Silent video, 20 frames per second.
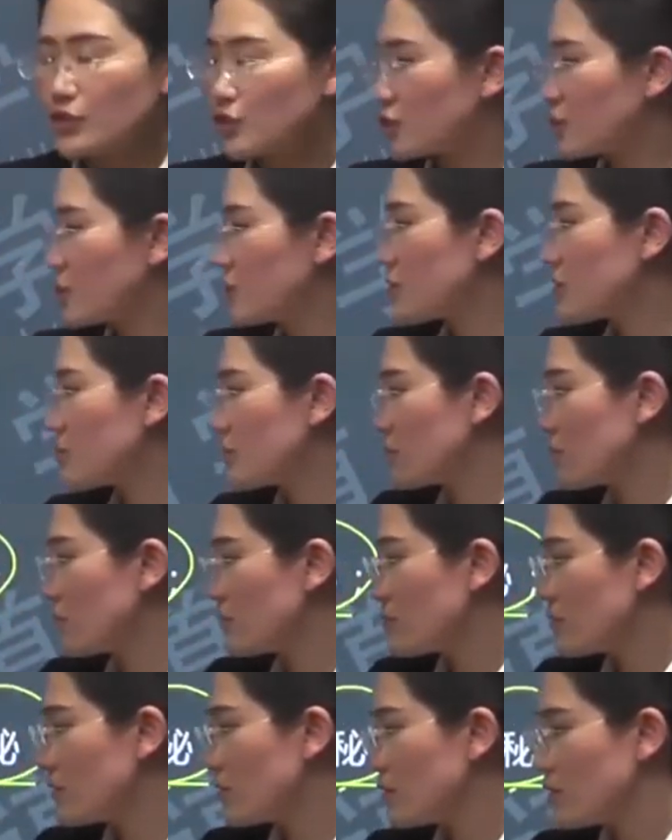直
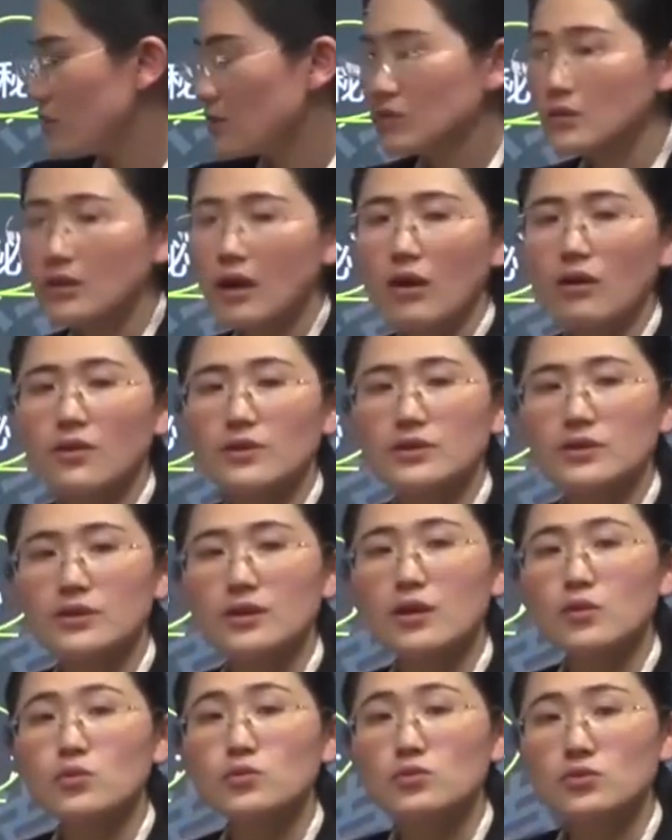刺一到一
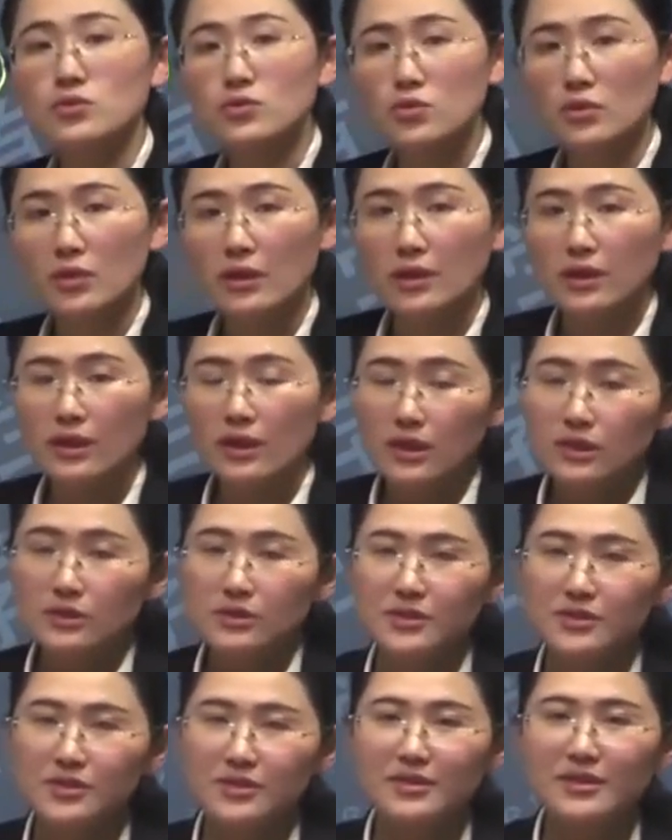点五寸，
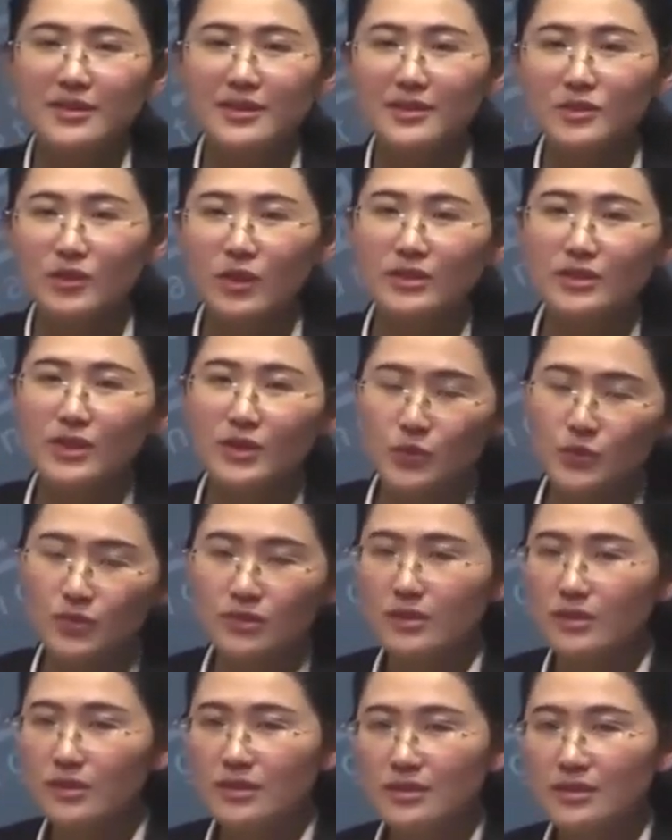其实临床上有
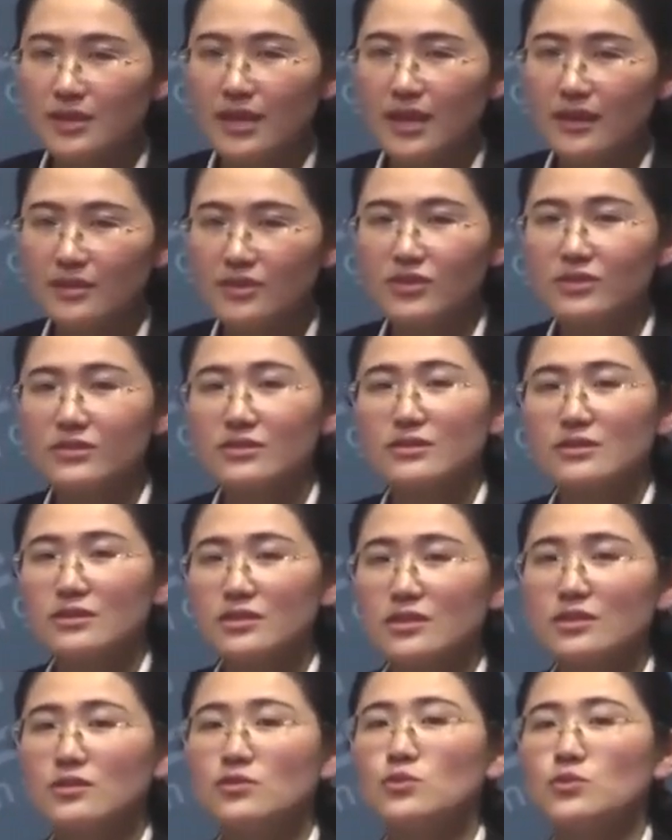些医家针刺的
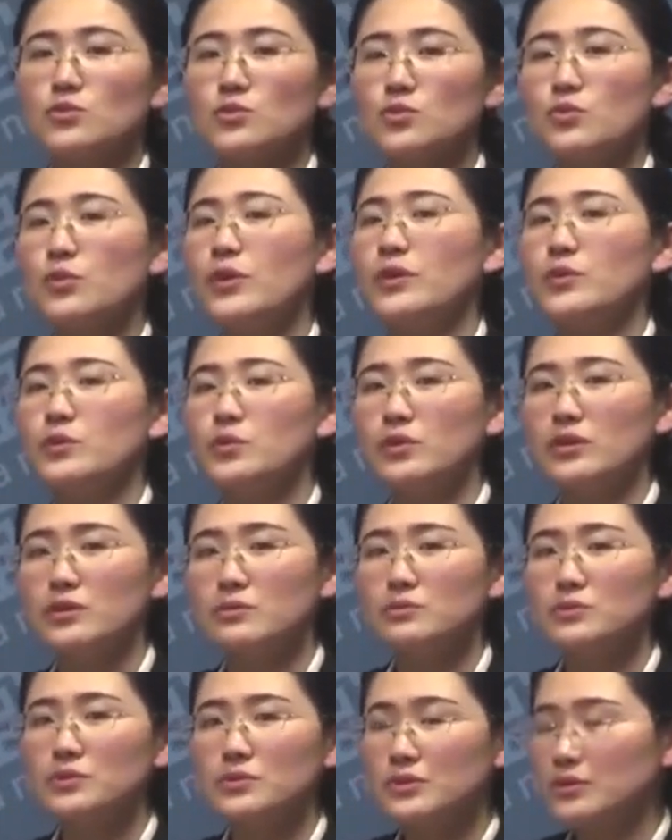深度远
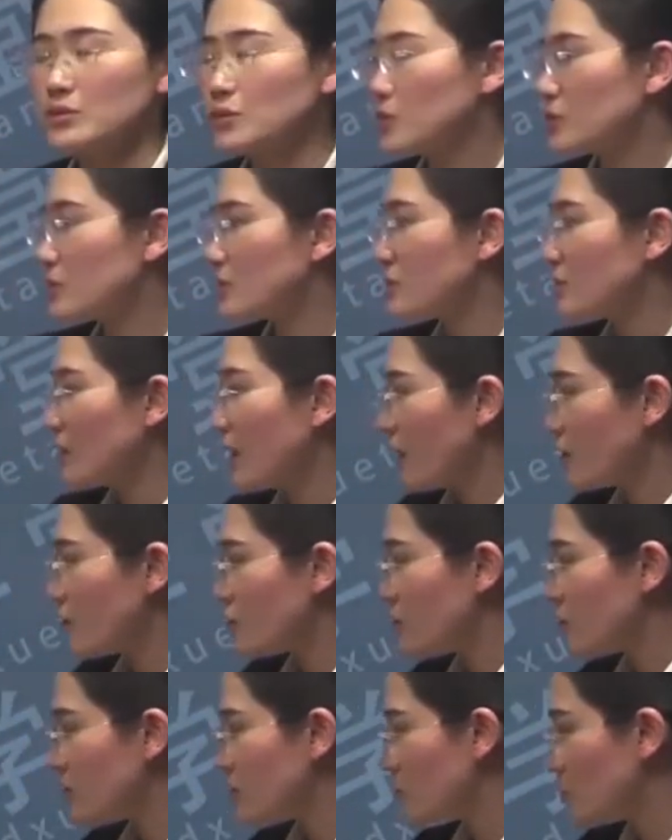远不止于此啊，
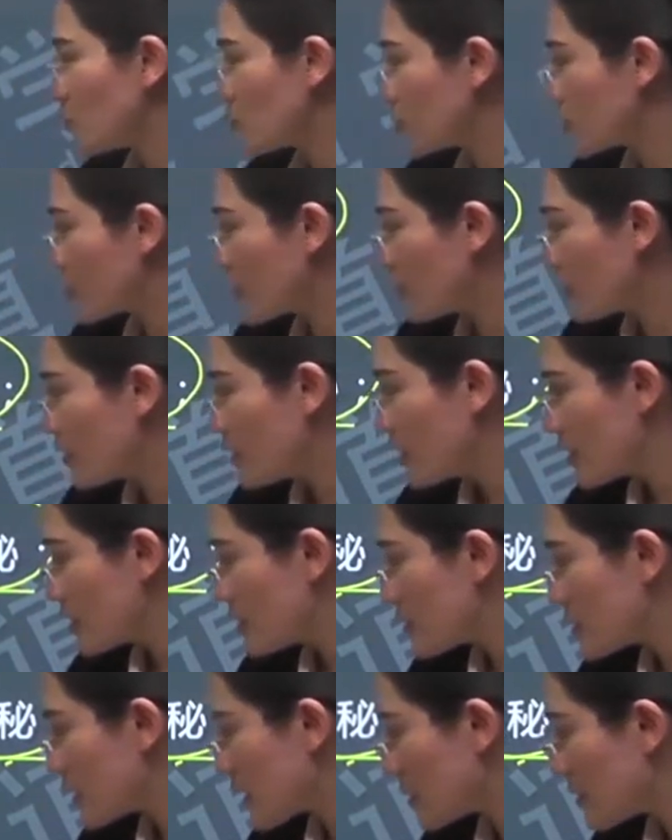甚至有些
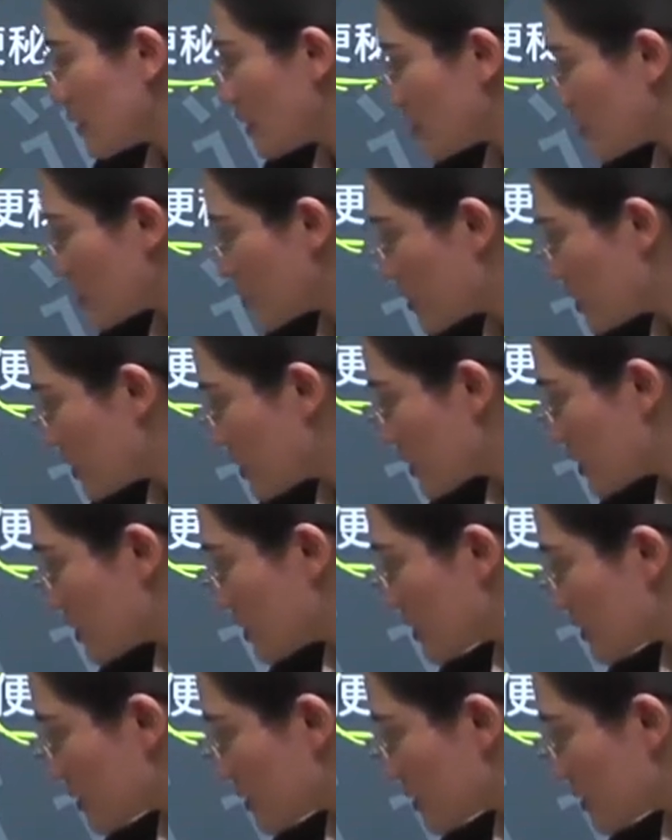医家呢直接针